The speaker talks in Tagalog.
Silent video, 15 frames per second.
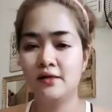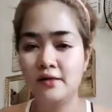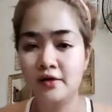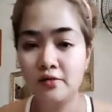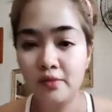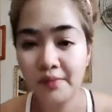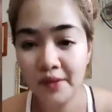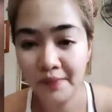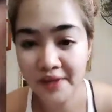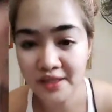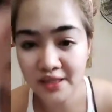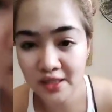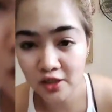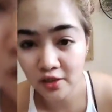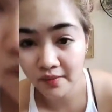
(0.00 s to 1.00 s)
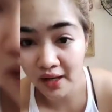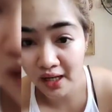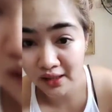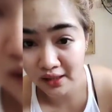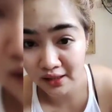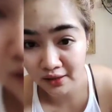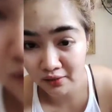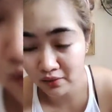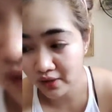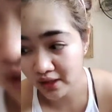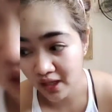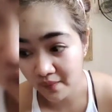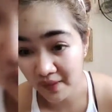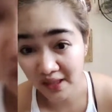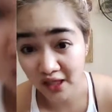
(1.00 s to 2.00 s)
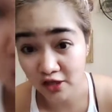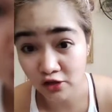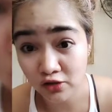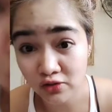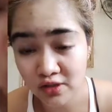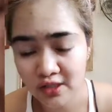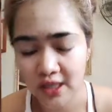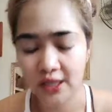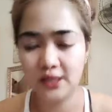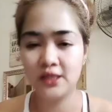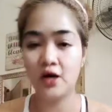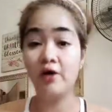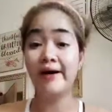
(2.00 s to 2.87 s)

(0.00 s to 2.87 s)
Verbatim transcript: Kung mapapansin nyo bakit hindi ko ginamit, eh yun yung set niya.